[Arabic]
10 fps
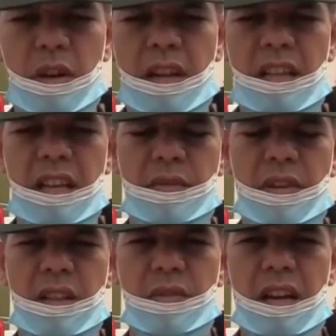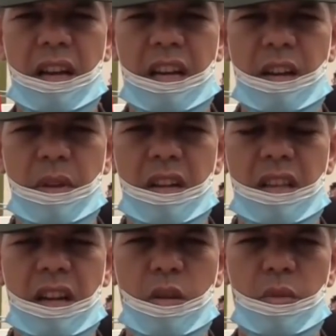مؤكدة إلى فرد الفرقة الإقليمية
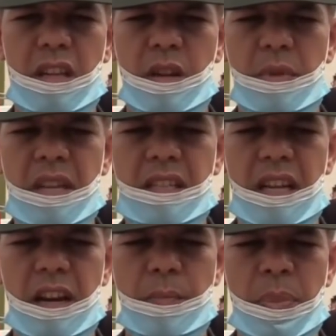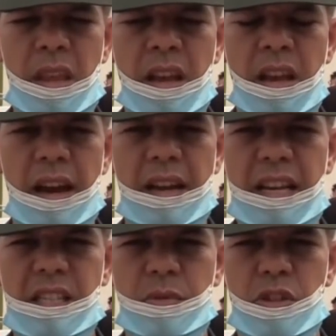للدرك الوطني بنكسيلا عن
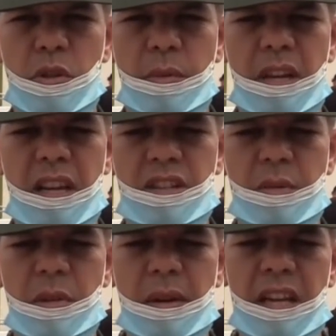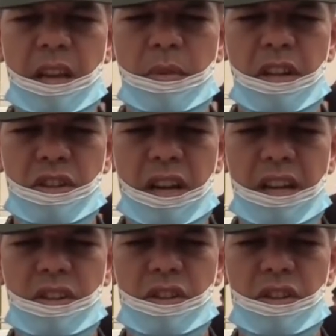عزم مجموعة من الشباب القيام بالهجرة غير